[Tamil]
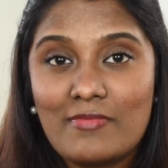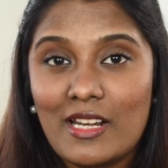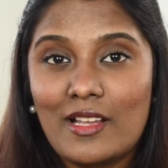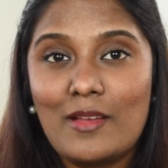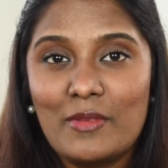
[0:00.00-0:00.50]

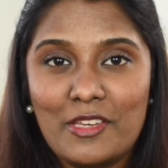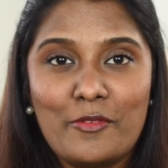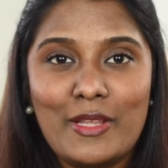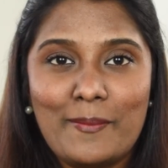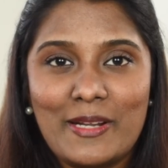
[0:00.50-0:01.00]
மறக்காம
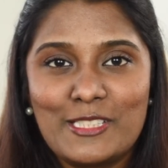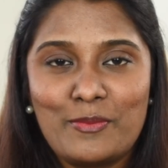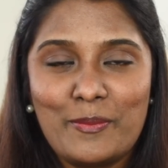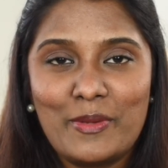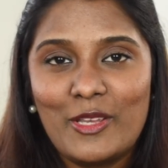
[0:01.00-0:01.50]
கிவ்வேல
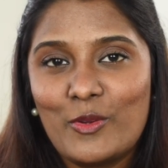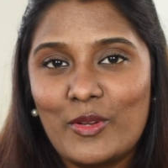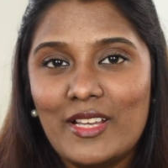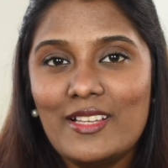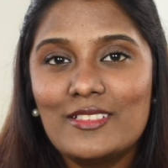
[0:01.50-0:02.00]
பார்ட்டிசிபேட்
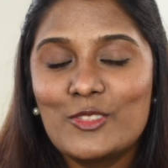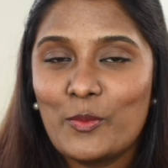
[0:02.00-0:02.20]
பண்ணிக்கோங்க ஸோ